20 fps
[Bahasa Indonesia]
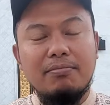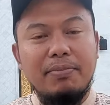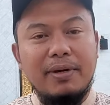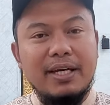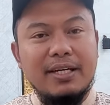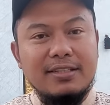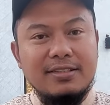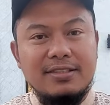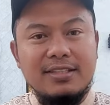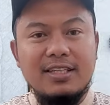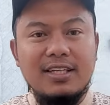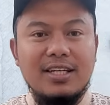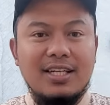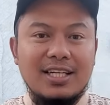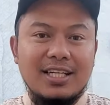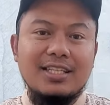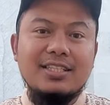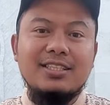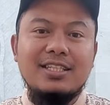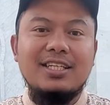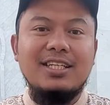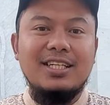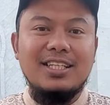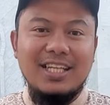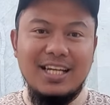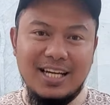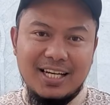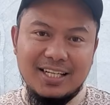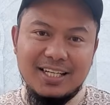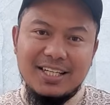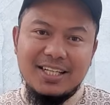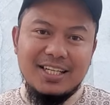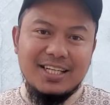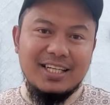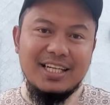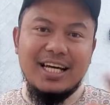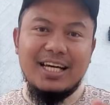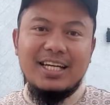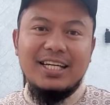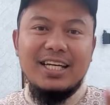versi kecilnya
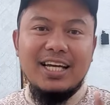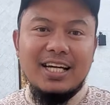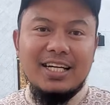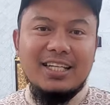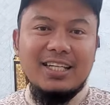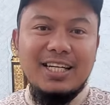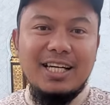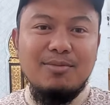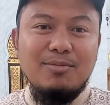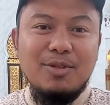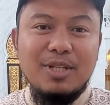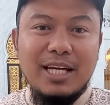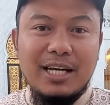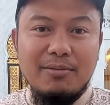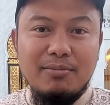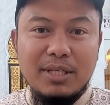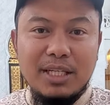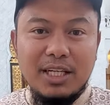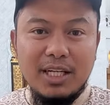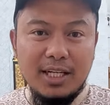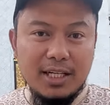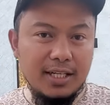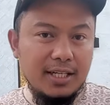dari yang di Abu Dhabi.